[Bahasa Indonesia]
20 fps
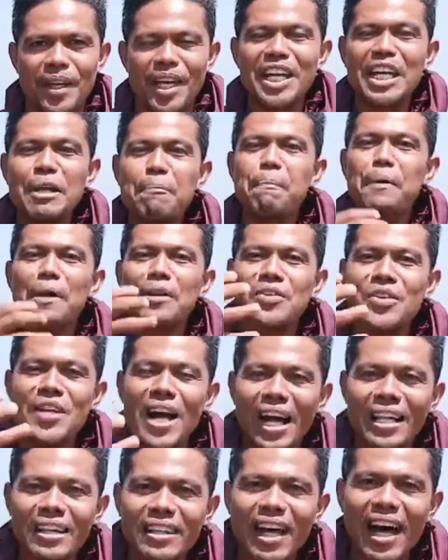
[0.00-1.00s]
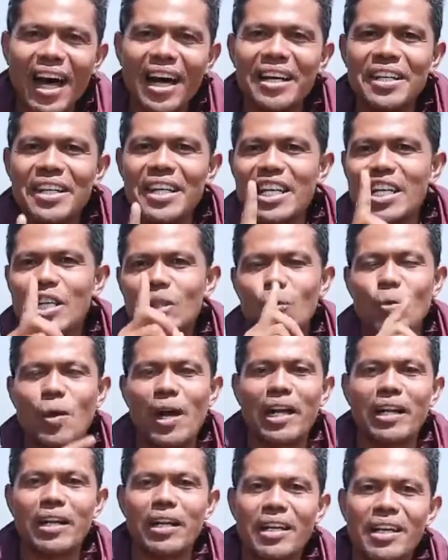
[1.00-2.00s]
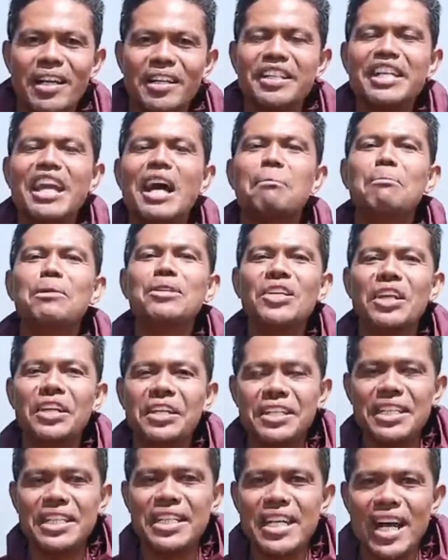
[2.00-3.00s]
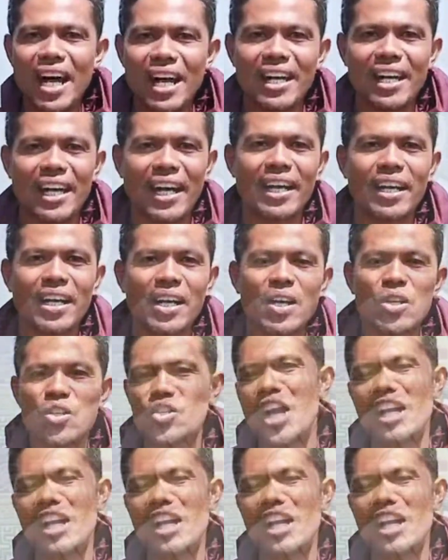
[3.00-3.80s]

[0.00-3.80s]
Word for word: Ini pernyataan diri Tuhan. Dia menyediakan